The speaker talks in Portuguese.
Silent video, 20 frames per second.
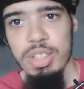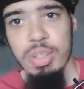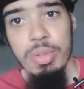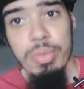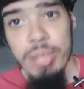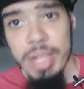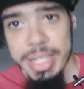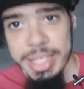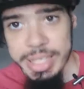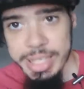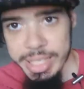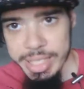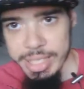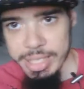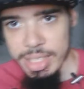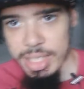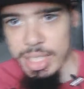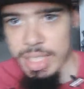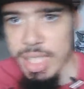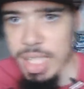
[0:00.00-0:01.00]
não vai ter,
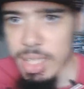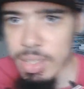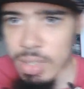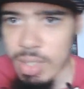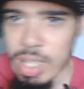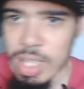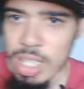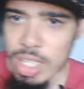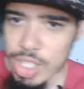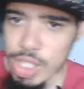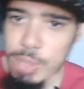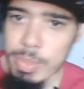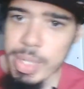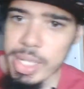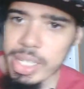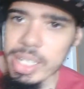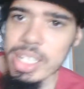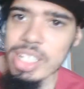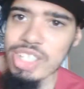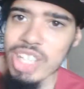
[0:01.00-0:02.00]
tá ligado? Se
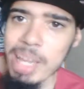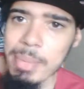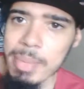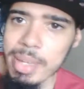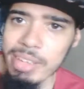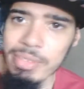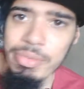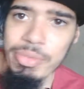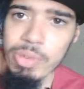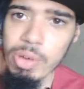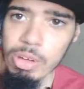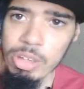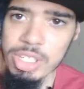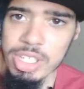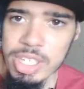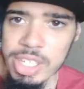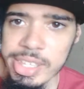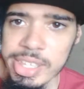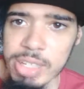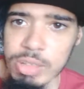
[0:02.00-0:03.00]
bem que ele já é bem forte
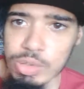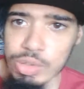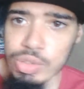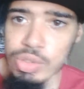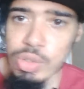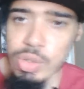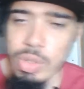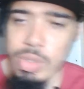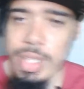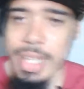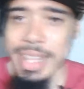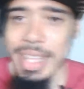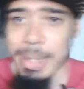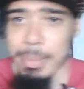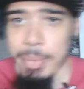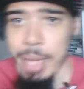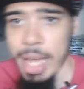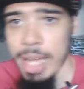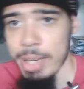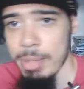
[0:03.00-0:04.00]
sem ter o jutsu da
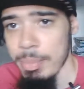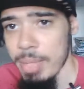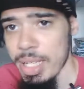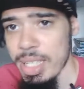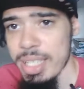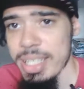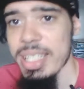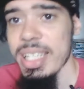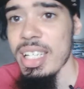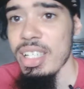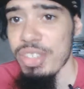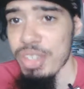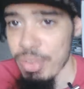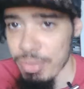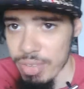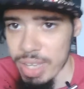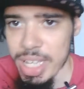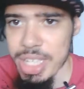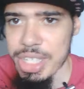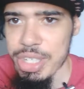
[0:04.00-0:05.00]
Temari, mas se ele
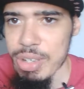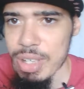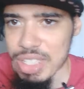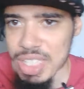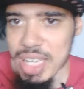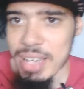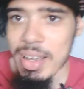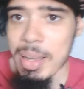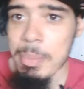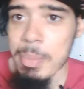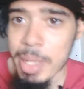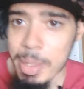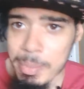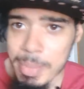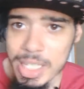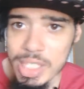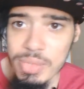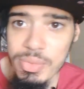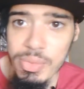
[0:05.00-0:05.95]
tivesse eu achava bem mais